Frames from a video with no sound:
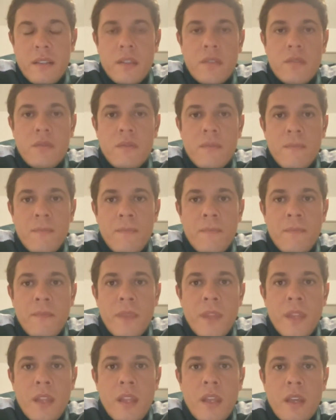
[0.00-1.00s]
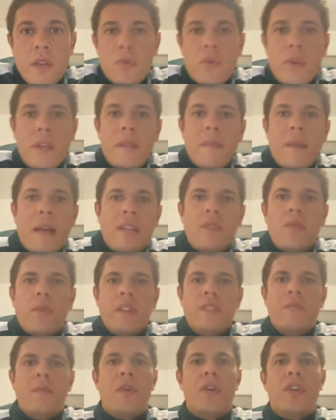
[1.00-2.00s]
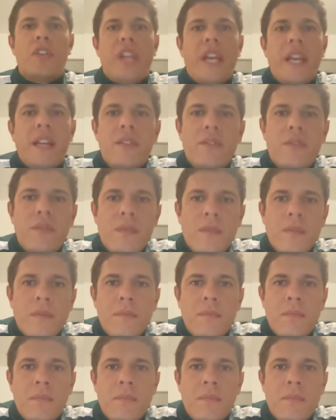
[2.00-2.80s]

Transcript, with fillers: Então, eu estou animado com esse projeto,